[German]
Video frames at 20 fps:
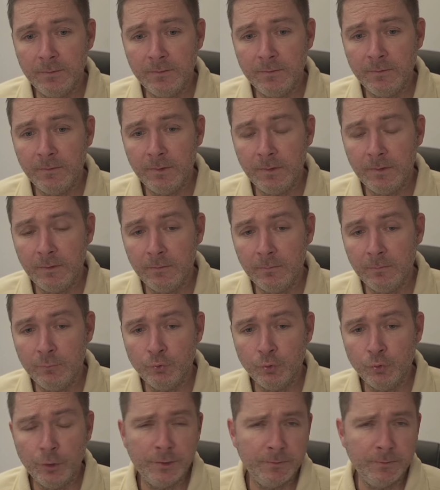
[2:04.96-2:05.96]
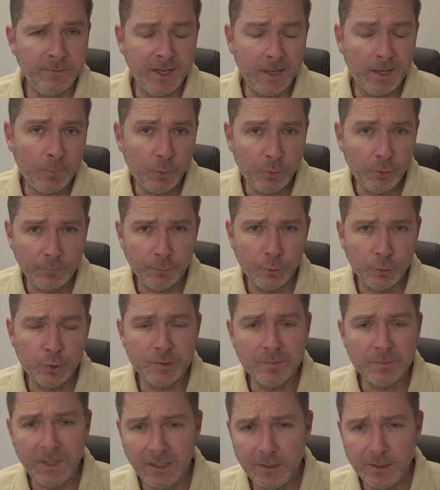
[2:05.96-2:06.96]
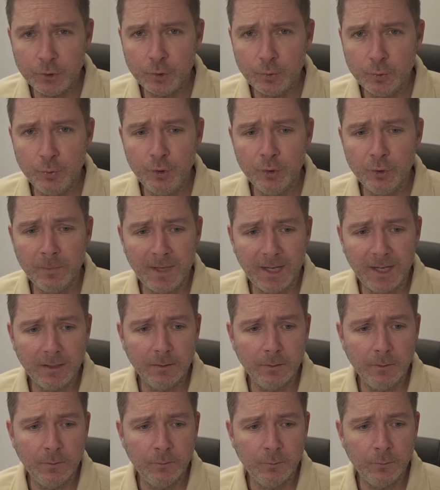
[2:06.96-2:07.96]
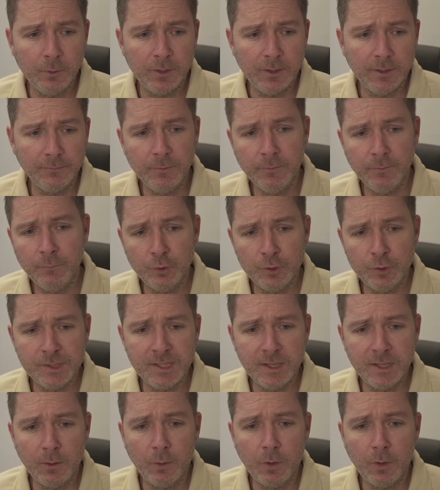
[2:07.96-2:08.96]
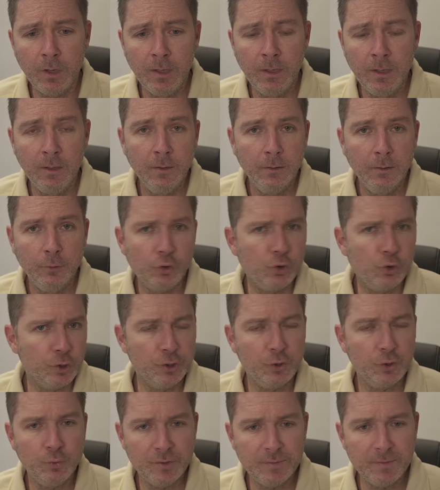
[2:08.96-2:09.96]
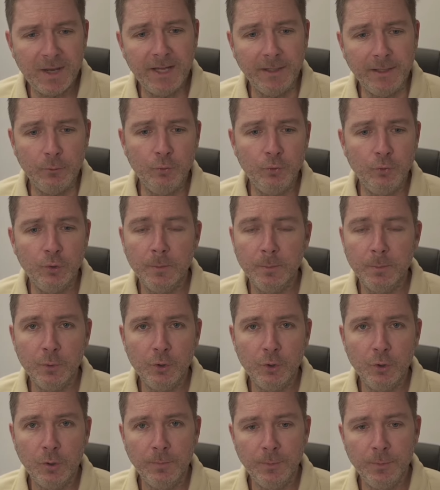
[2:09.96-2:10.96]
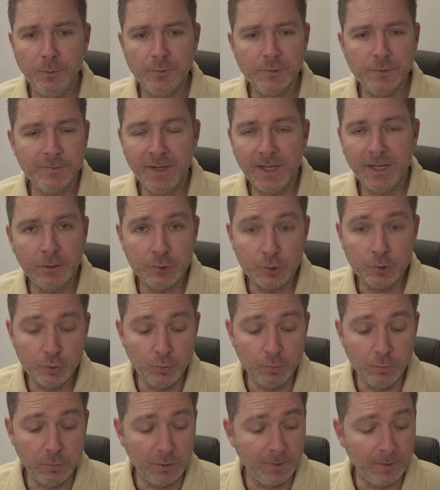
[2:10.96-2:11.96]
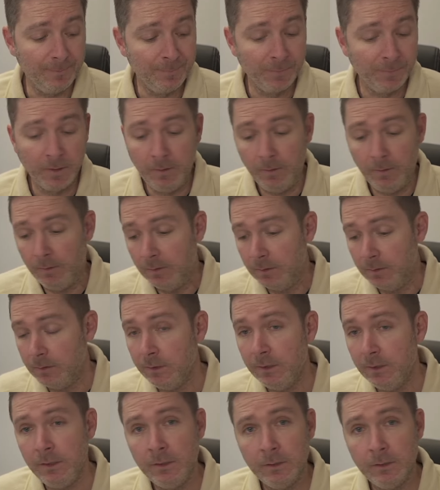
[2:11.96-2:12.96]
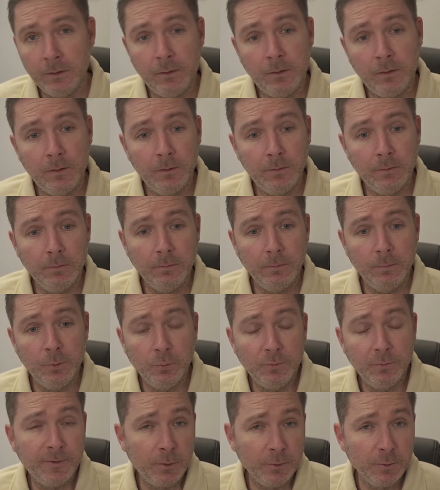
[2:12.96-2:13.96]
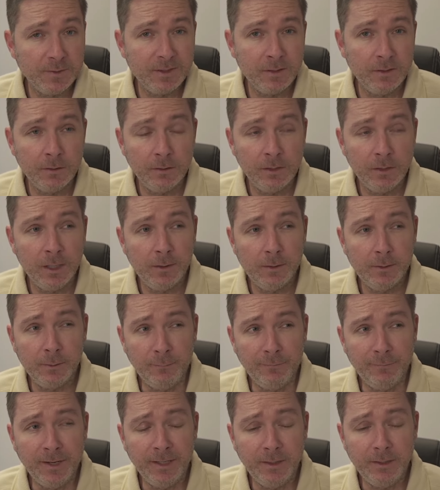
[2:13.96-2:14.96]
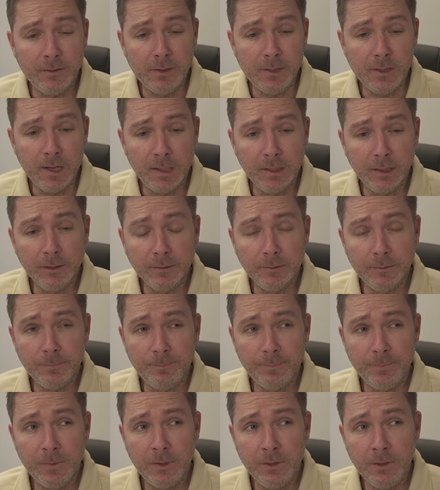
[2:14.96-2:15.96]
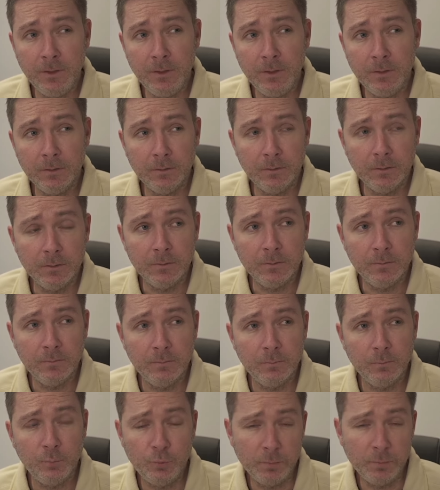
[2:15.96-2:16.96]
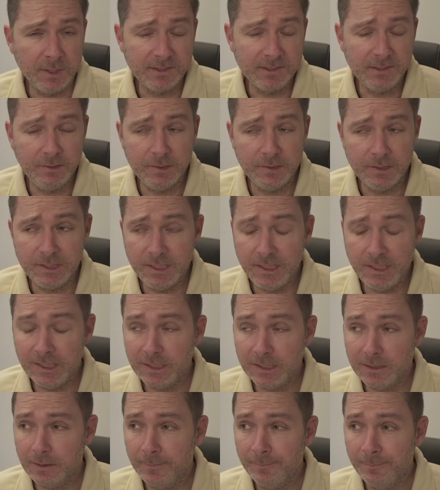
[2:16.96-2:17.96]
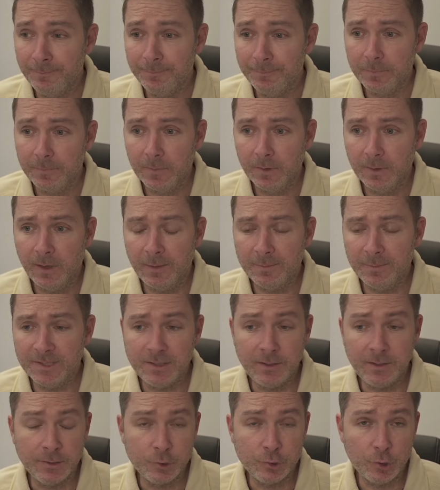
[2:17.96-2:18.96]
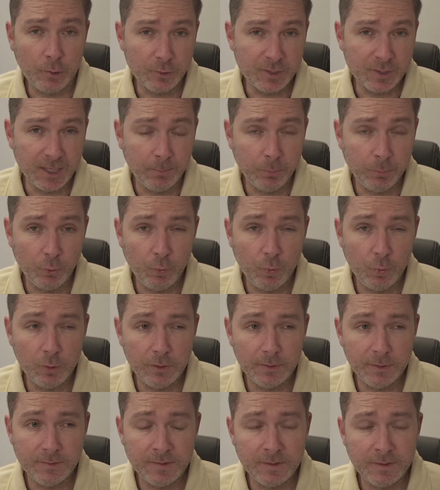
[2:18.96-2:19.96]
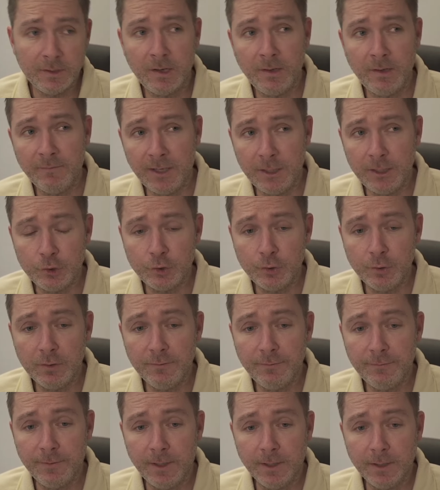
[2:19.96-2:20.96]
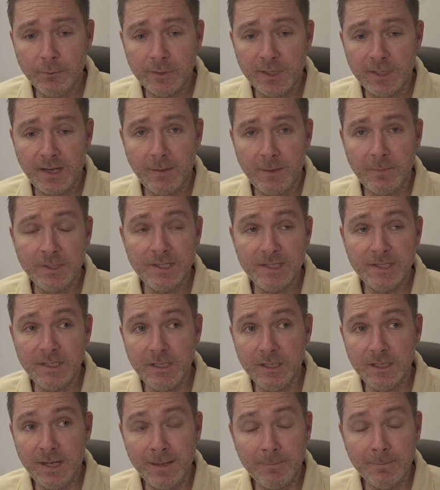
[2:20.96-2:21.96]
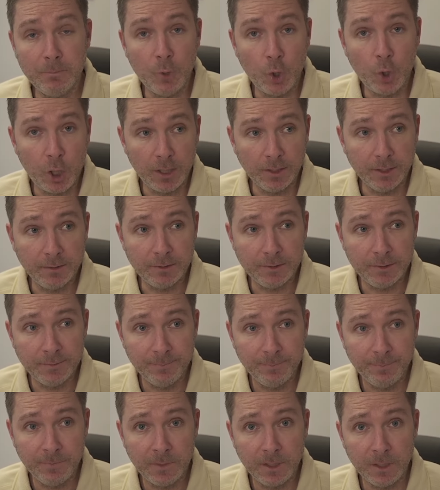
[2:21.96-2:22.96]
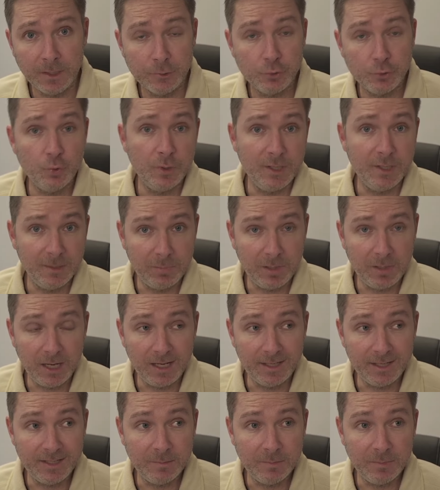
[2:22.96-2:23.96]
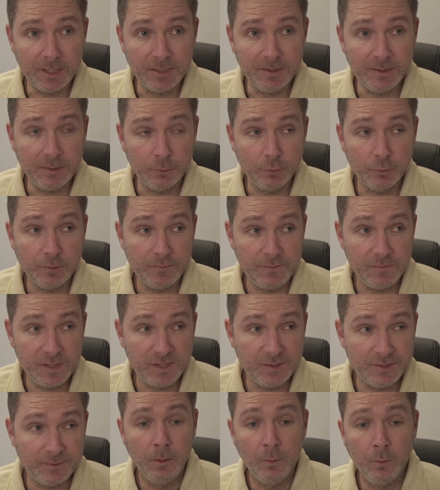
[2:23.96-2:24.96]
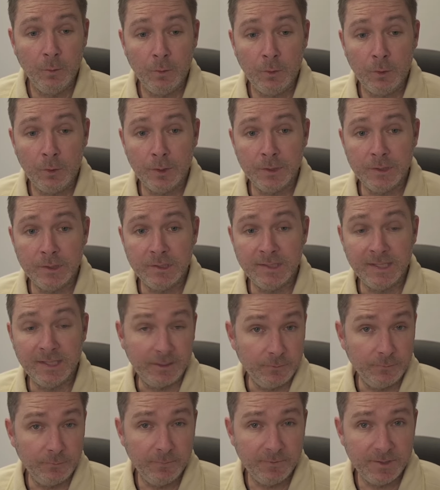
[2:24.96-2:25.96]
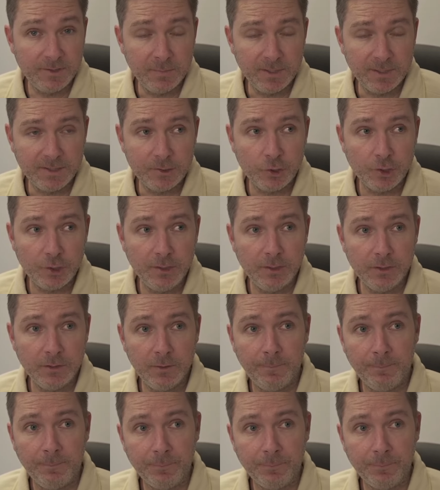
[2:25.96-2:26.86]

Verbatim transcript: sie sollte Werbung für ein Kosmetikstudio machen und dafür würde sie auch eine kostenlose Behandlung dort bekommen und es wäre alles super. Die äh, junge Frau ist da leider drauf eingegangen. Die äh, mutmaßlichen Täter haben sie dann zu Hause abgeholt, sind in ein Waldstück gefahren und haben sie ermordet. Ja, so der Plan der beiden auch gewesen. Und 56 Messerstiche